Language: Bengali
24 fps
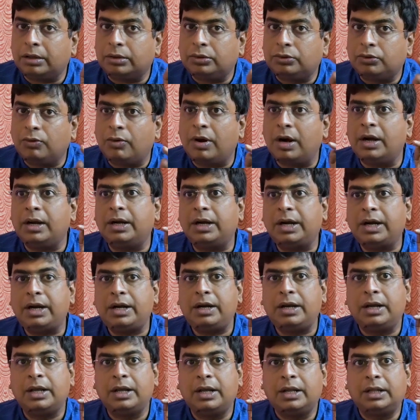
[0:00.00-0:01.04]
টু
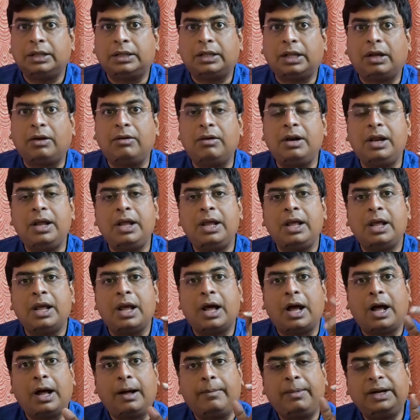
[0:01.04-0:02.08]
হান্ড্রেড তাহলে
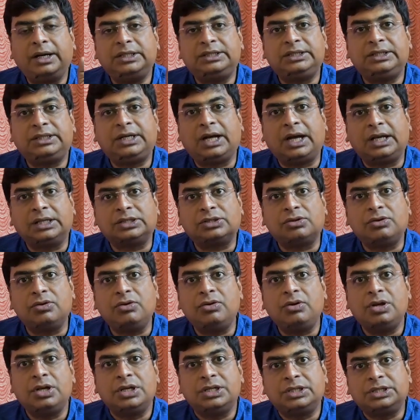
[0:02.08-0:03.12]
আমার যেটা
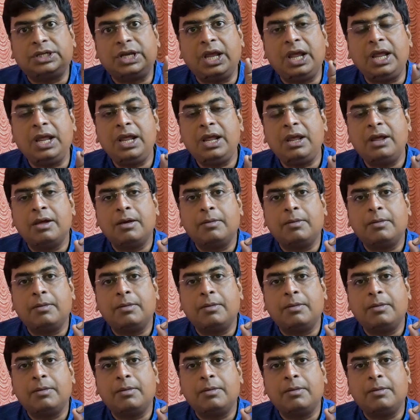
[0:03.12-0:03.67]
আসলো সেই